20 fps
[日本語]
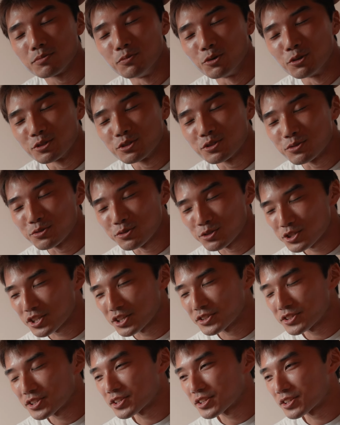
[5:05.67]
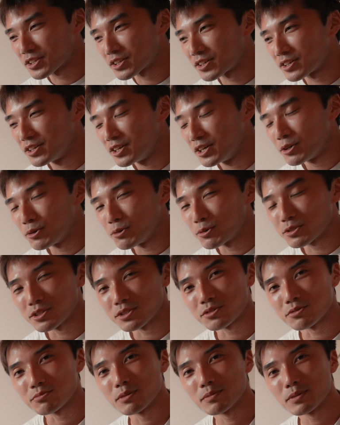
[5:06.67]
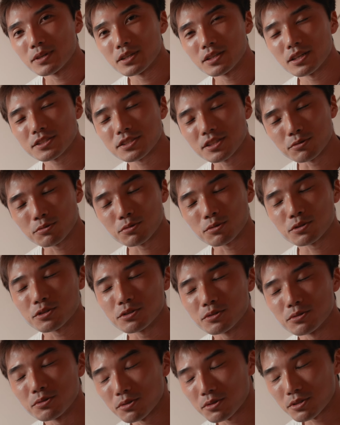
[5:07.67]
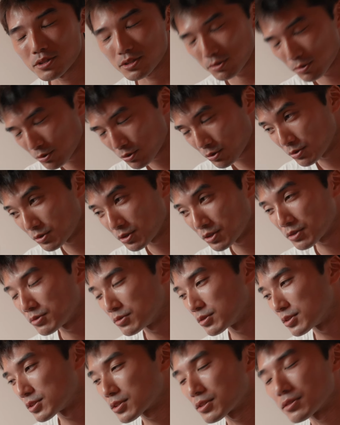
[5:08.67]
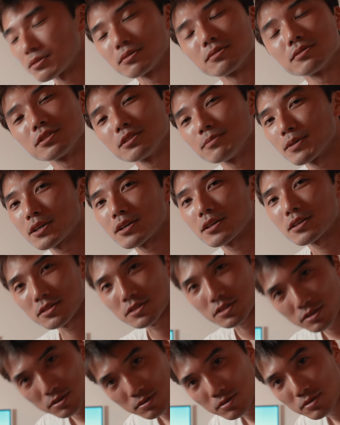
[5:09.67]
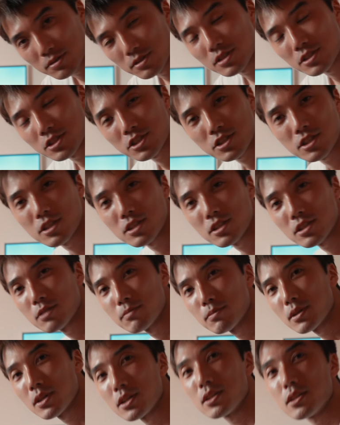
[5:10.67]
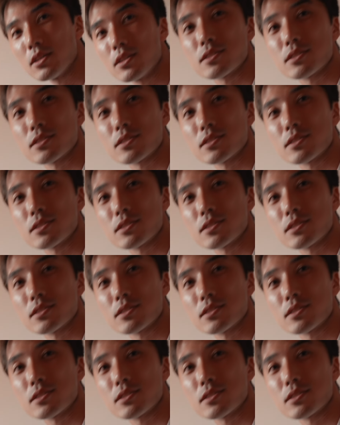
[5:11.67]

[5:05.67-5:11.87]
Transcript: もう数時間経ったら、起きてそのまま朝の特急に乗って東京に行くんですけど、今から荷造りしていきま